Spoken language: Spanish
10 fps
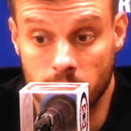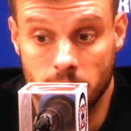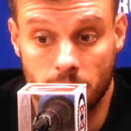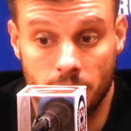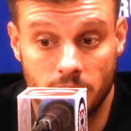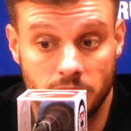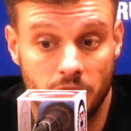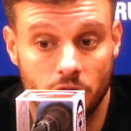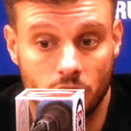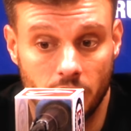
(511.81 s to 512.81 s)
si bien es
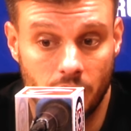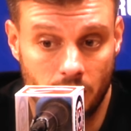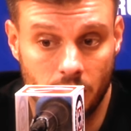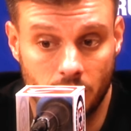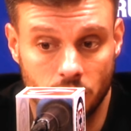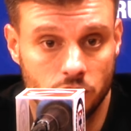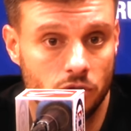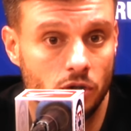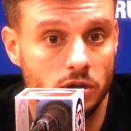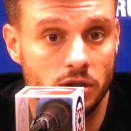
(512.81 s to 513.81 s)
cierto que,
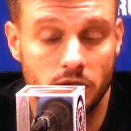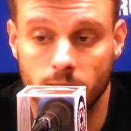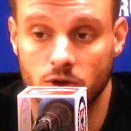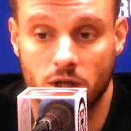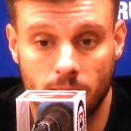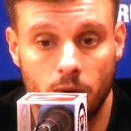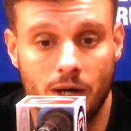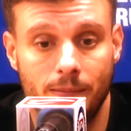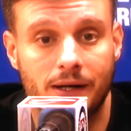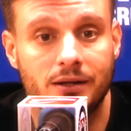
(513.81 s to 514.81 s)
nosotros decidimos armar
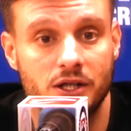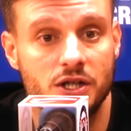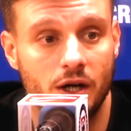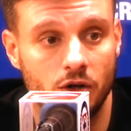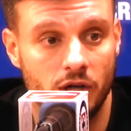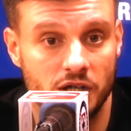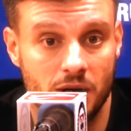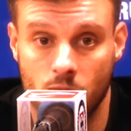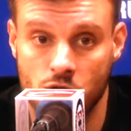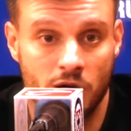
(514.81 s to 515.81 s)
una plantilla donde
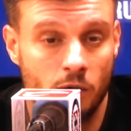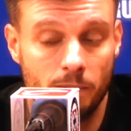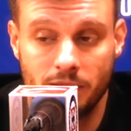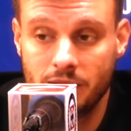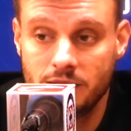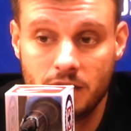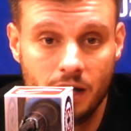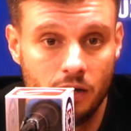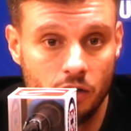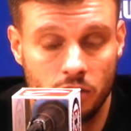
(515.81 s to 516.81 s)
haya mucha
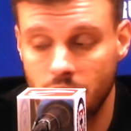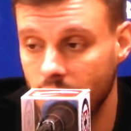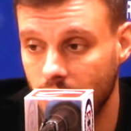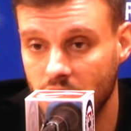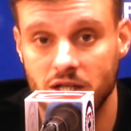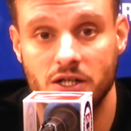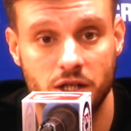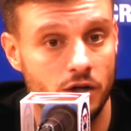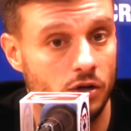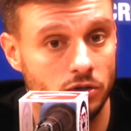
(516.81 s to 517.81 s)
competencia, donde haya
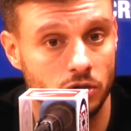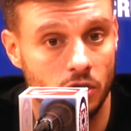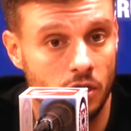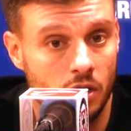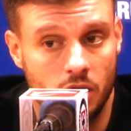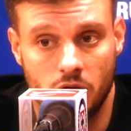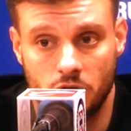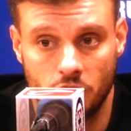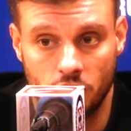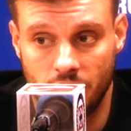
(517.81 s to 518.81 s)
chicos,
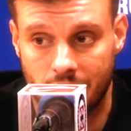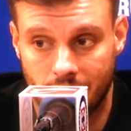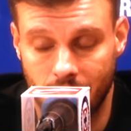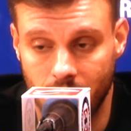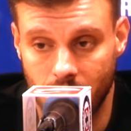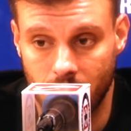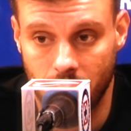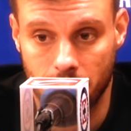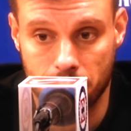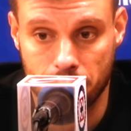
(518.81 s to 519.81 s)

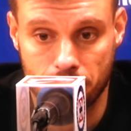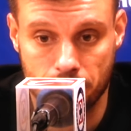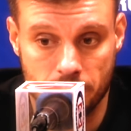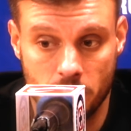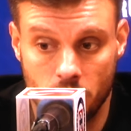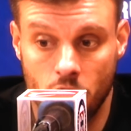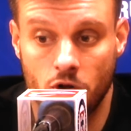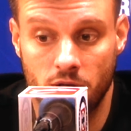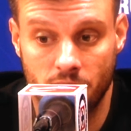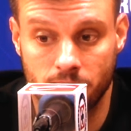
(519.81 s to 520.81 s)
donde,
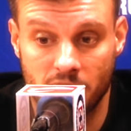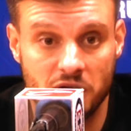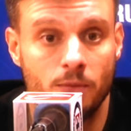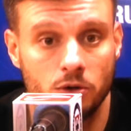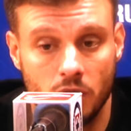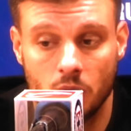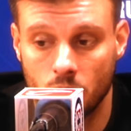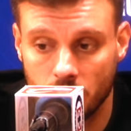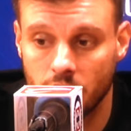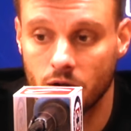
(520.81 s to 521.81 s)
vayamos
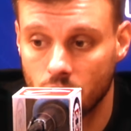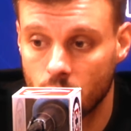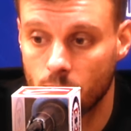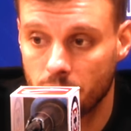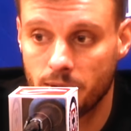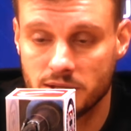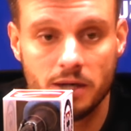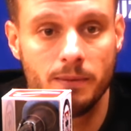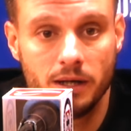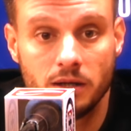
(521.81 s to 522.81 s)
transcurriendo un primer
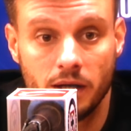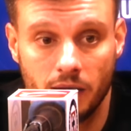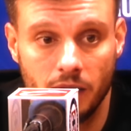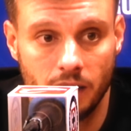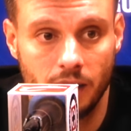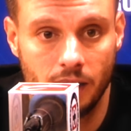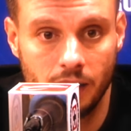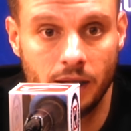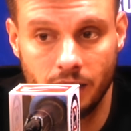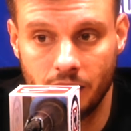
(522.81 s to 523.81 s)
semestre en
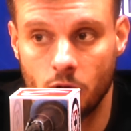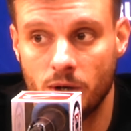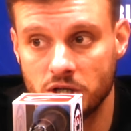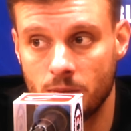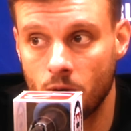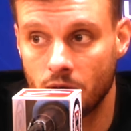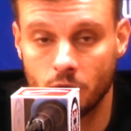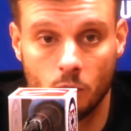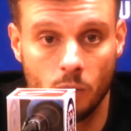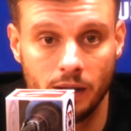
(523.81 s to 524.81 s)
el, que nos vayamos
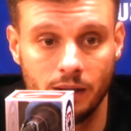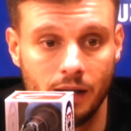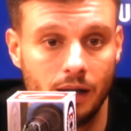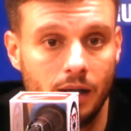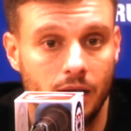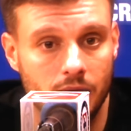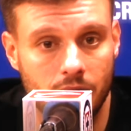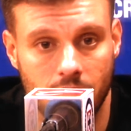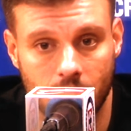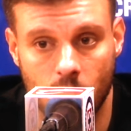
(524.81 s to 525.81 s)
dando cuenta
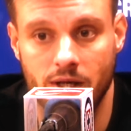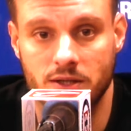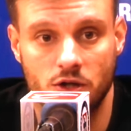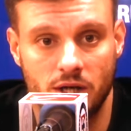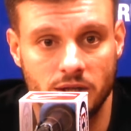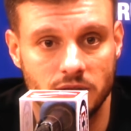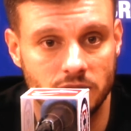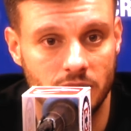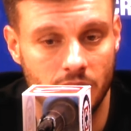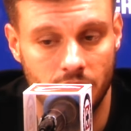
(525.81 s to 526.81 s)
eh, cuáles son las
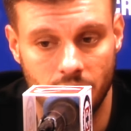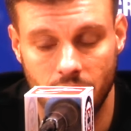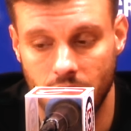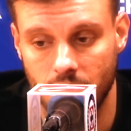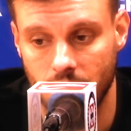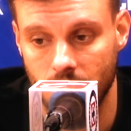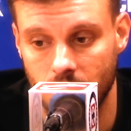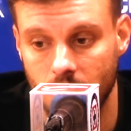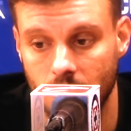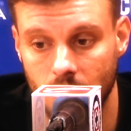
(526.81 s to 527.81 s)
necesidades
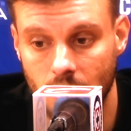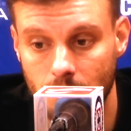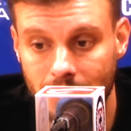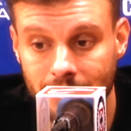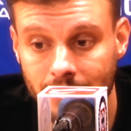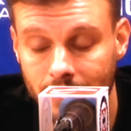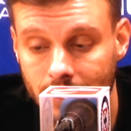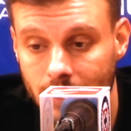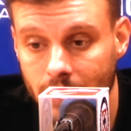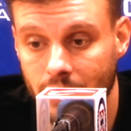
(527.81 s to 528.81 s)
del
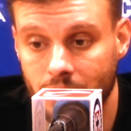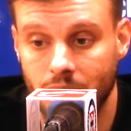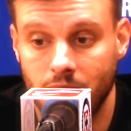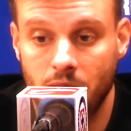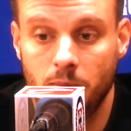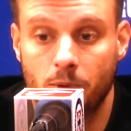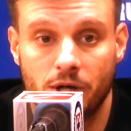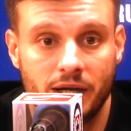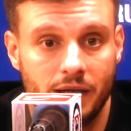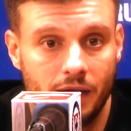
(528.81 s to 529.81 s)
plantel. Y,
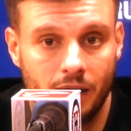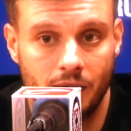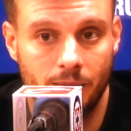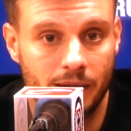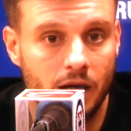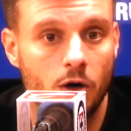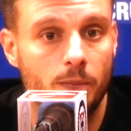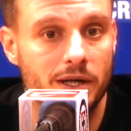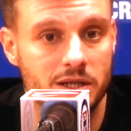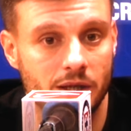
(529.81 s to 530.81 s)
por ahí en el mercado de
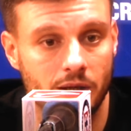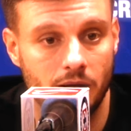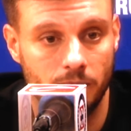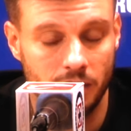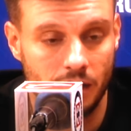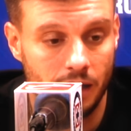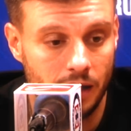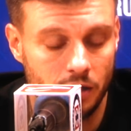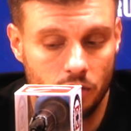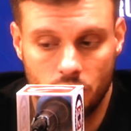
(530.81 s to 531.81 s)
pases de, mitad de
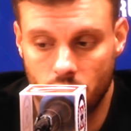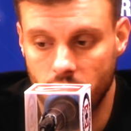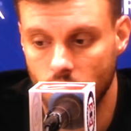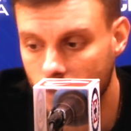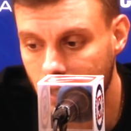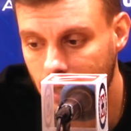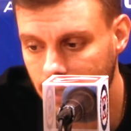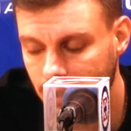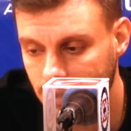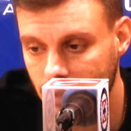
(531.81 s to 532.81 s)
año
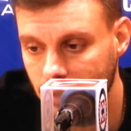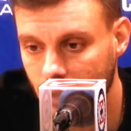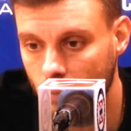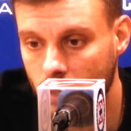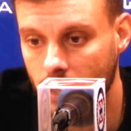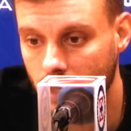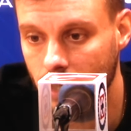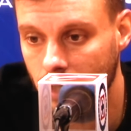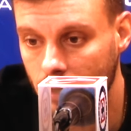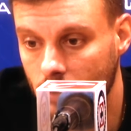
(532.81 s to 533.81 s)
retocar y salir a buscar
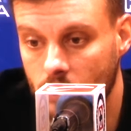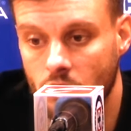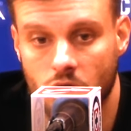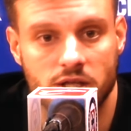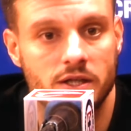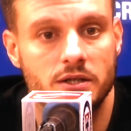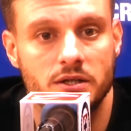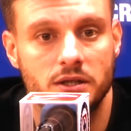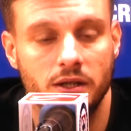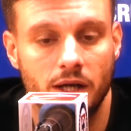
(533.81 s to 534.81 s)
eh, lo, que se
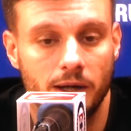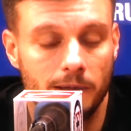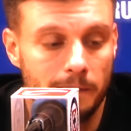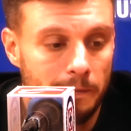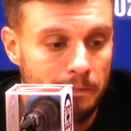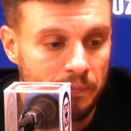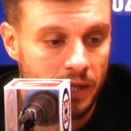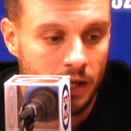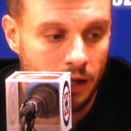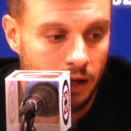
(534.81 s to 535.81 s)
necesite.
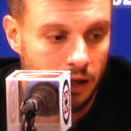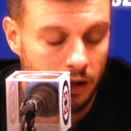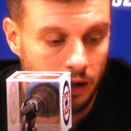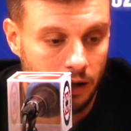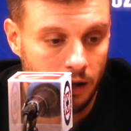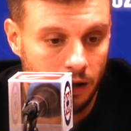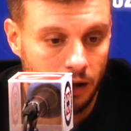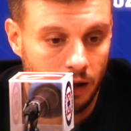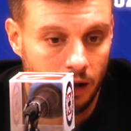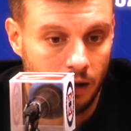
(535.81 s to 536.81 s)

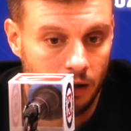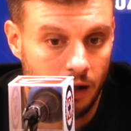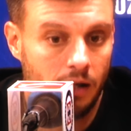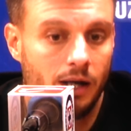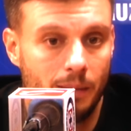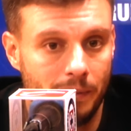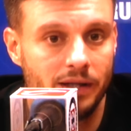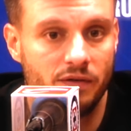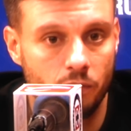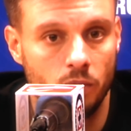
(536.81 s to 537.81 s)
Eh, la
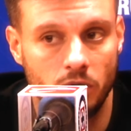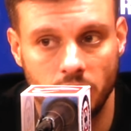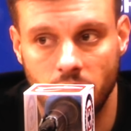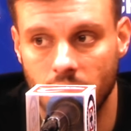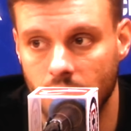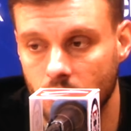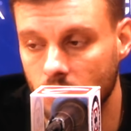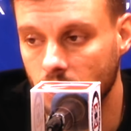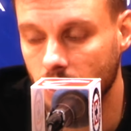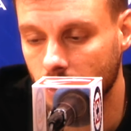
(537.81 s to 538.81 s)
parte futbolística
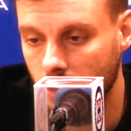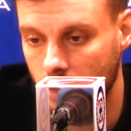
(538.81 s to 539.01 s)
creo que,